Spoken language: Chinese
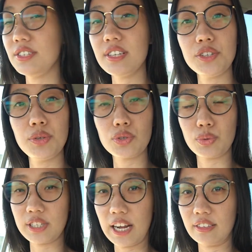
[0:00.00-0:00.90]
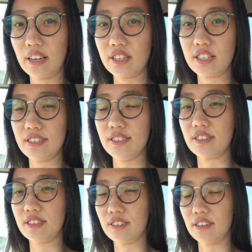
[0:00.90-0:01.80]
这个救赎山呢，是一
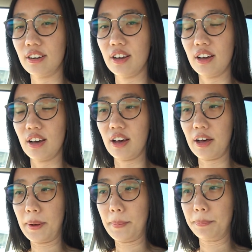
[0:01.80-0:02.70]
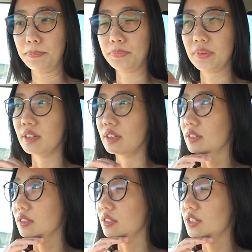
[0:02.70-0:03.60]
个嗯，
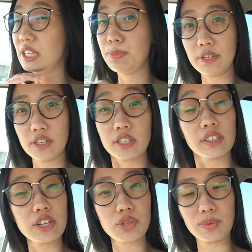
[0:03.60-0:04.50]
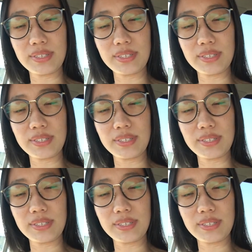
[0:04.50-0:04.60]
西皮士艺术